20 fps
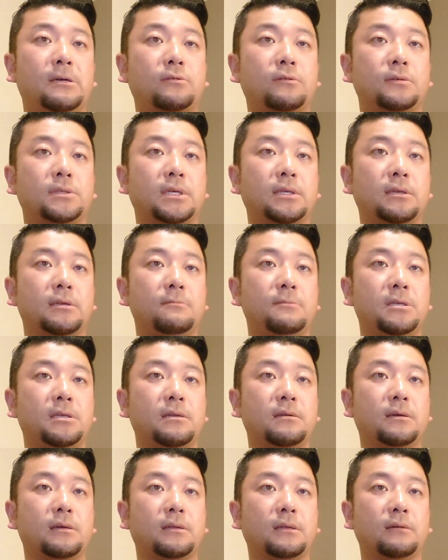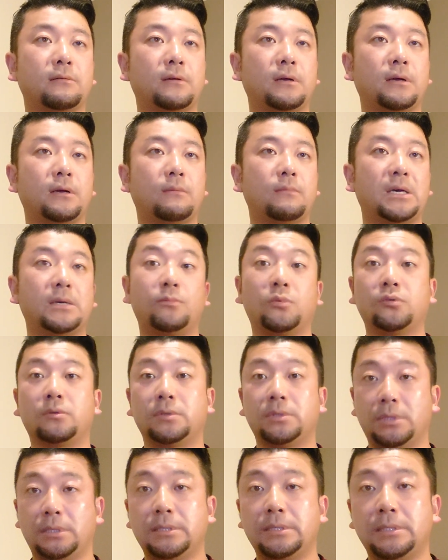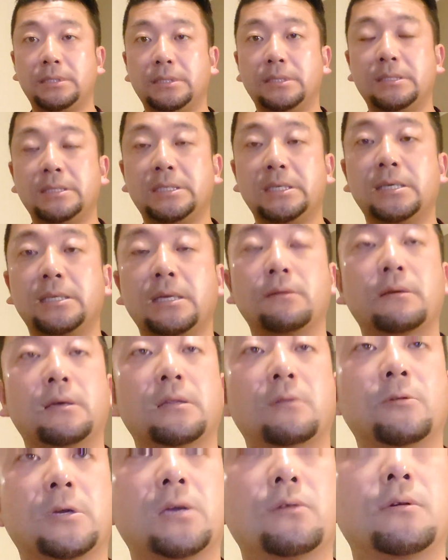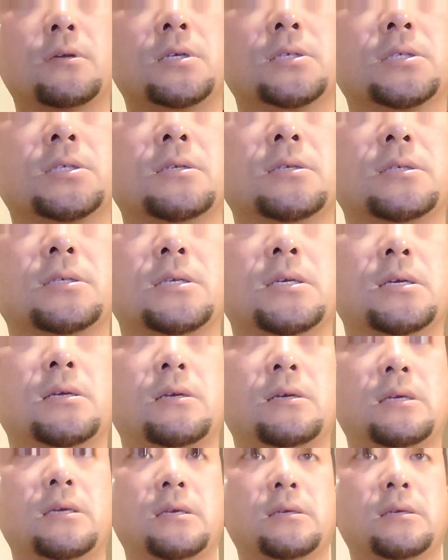このチャンネル見ている方は、元自衛隊の方も結構いらっしゃるしね、